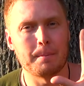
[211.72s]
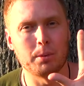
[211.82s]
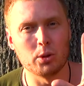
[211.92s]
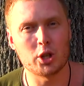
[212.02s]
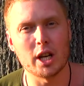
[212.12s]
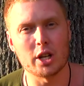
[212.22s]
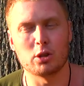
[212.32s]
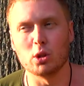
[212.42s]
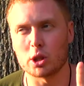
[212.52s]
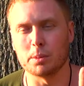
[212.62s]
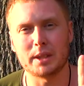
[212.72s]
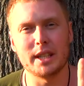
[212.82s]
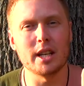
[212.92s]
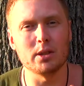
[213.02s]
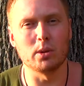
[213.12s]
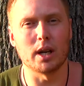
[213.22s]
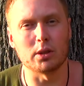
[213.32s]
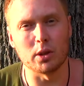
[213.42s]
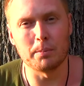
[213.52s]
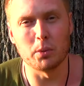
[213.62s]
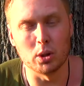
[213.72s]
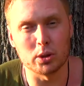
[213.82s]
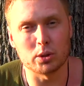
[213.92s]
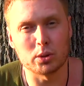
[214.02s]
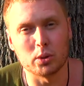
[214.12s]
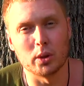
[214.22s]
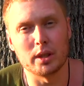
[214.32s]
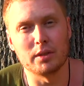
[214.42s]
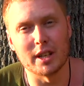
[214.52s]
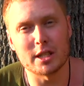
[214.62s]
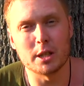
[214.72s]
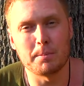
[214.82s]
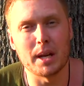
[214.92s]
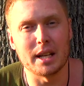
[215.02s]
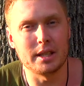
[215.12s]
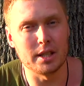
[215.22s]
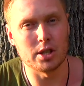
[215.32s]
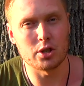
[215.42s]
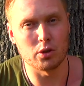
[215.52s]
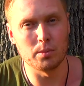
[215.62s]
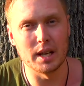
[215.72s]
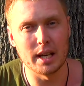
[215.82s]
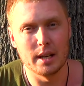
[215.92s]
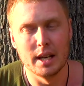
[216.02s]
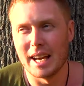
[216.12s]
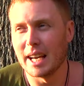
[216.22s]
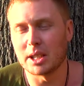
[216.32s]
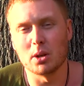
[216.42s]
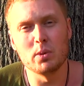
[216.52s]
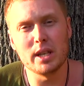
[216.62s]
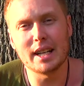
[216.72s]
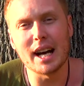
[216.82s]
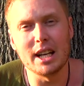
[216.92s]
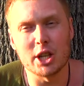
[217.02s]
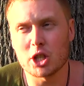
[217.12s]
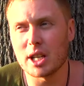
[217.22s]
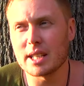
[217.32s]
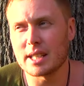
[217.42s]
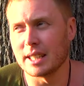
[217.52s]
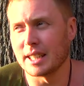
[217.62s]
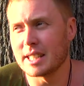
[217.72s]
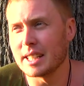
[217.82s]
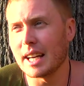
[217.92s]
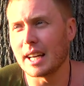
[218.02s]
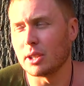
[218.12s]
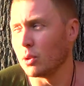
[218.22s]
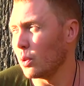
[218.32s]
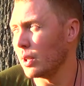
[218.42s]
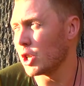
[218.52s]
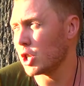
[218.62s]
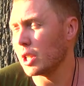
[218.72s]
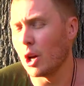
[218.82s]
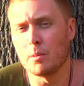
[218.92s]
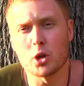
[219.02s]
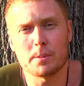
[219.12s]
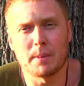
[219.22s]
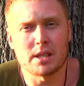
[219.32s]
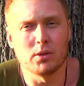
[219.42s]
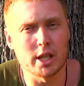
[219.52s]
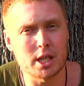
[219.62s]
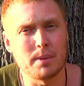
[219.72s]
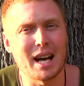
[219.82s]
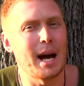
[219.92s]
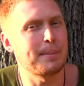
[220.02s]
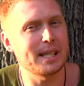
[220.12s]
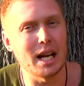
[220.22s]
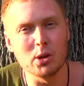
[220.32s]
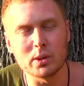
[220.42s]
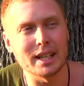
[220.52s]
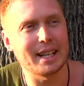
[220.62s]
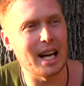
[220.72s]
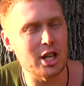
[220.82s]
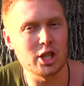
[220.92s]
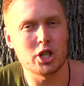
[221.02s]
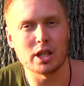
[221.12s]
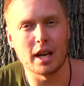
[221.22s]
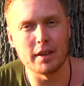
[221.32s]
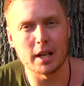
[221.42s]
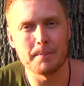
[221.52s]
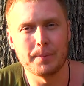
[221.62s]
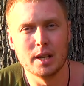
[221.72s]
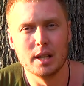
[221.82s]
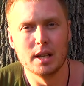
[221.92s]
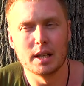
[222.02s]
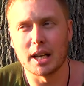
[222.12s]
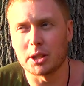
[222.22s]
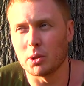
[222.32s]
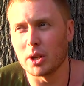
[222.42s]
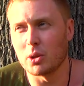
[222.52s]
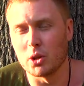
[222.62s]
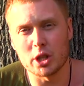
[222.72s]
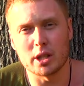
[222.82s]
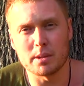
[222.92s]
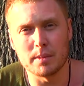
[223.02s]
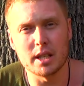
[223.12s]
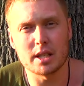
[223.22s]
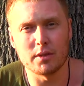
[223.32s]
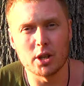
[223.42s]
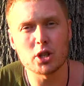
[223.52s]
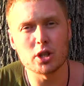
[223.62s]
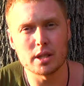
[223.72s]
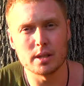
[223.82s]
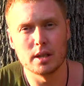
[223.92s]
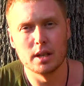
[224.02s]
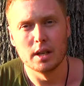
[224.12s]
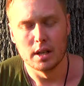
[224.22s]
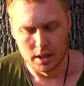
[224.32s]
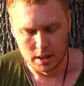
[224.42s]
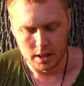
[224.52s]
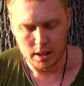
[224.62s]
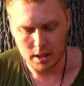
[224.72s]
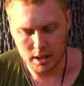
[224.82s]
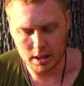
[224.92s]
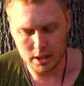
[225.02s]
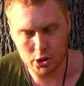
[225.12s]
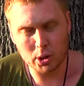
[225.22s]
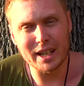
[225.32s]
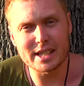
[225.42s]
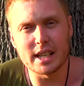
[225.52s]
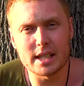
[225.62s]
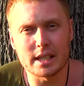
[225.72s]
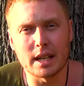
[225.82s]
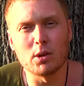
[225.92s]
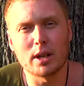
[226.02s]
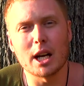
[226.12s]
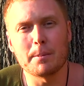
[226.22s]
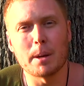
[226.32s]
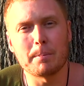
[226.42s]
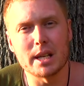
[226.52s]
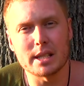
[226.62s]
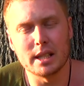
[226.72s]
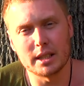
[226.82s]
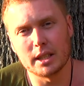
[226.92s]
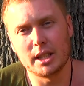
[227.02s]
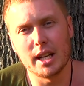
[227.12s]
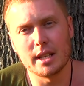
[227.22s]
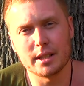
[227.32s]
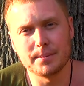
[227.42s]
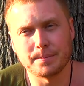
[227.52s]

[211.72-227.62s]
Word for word: получаешь доступ к тренингу, который полностью стоит 25 тысяч рублей. Это уникальный шанс, и это цена, которую, я считаю, может позволить себе абсолютно каждый человек, который хочет изменить свою жизнь. Э, что касается того, как попасть на этот тренинг,